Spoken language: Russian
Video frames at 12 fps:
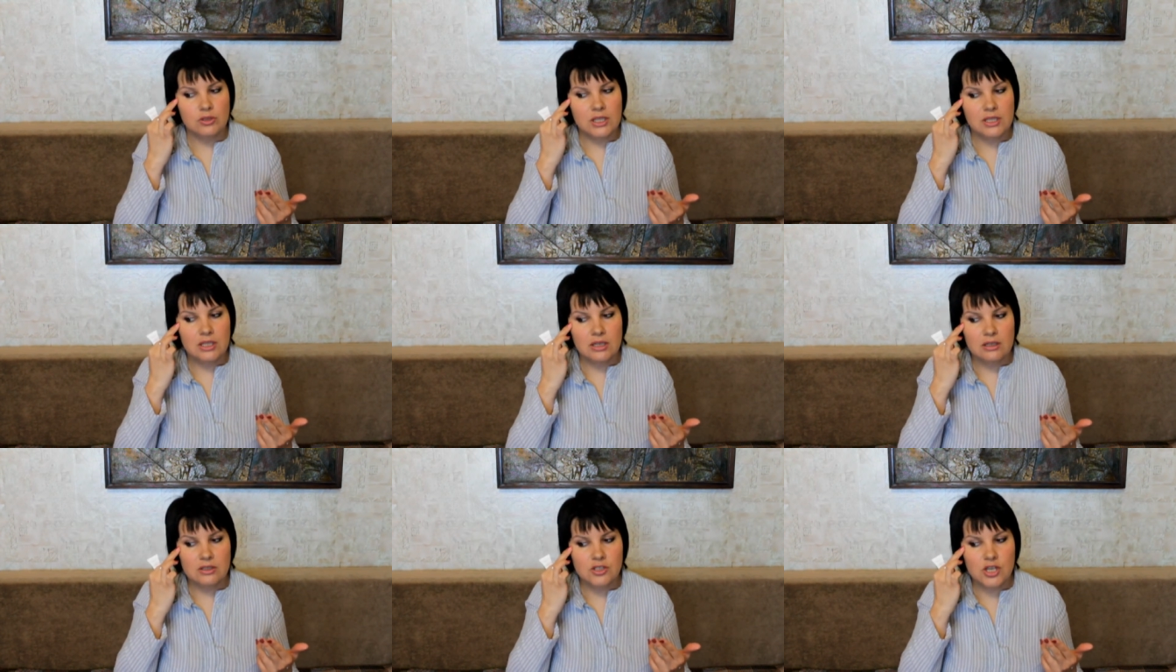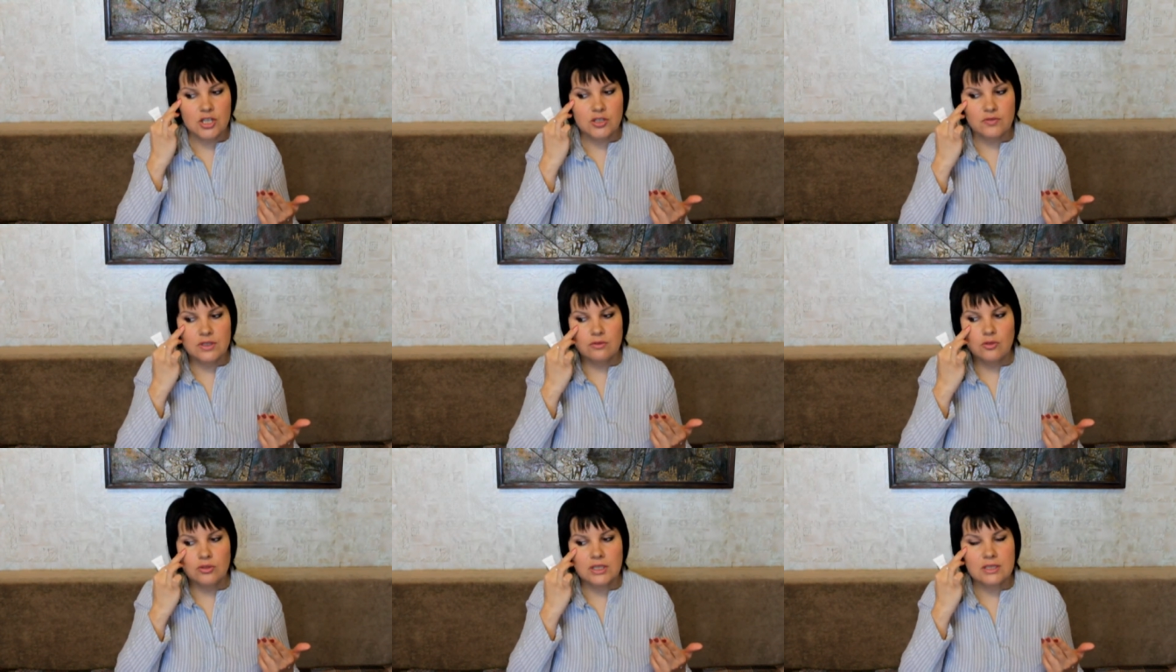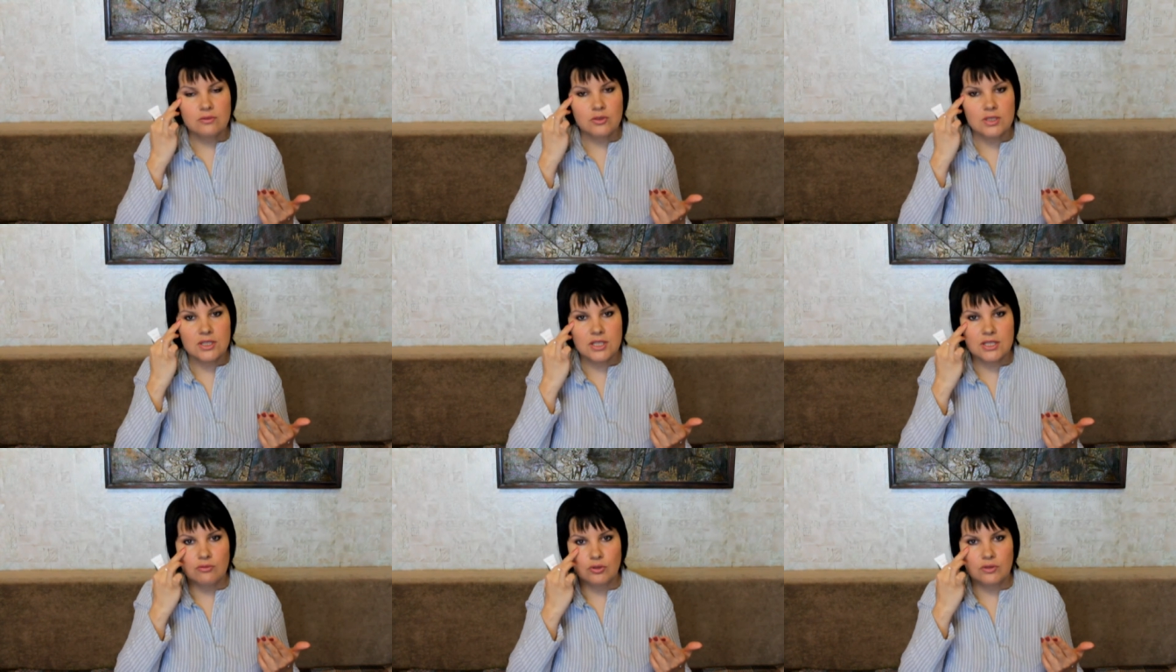Вот они чаще всего у нас вот
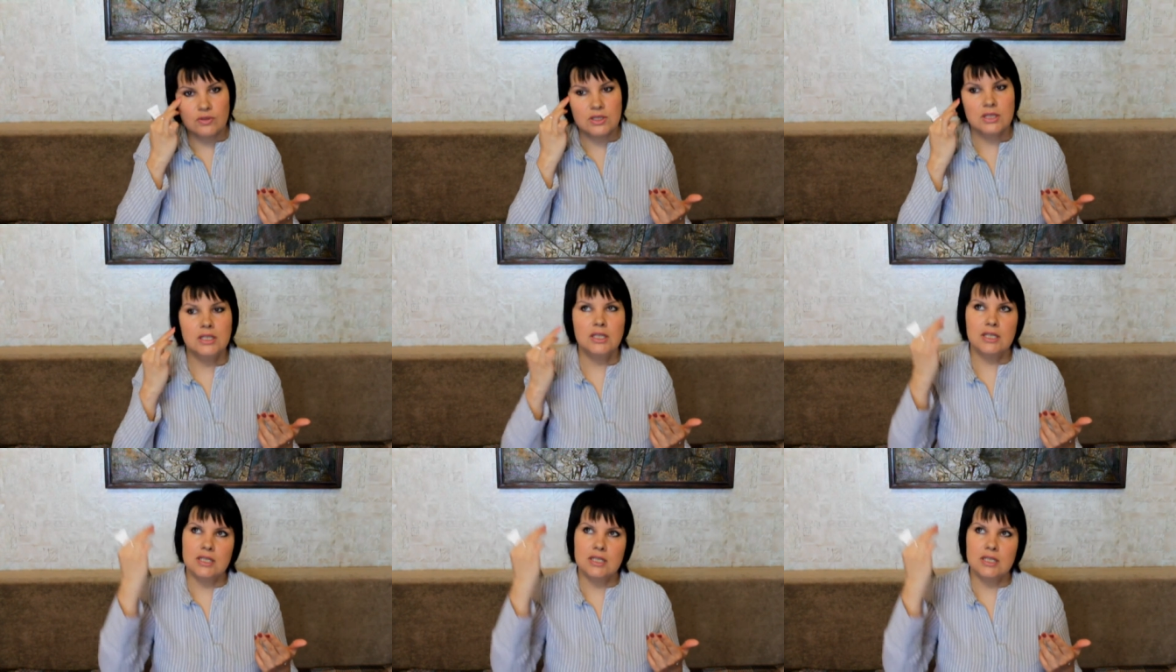здесь вот видны,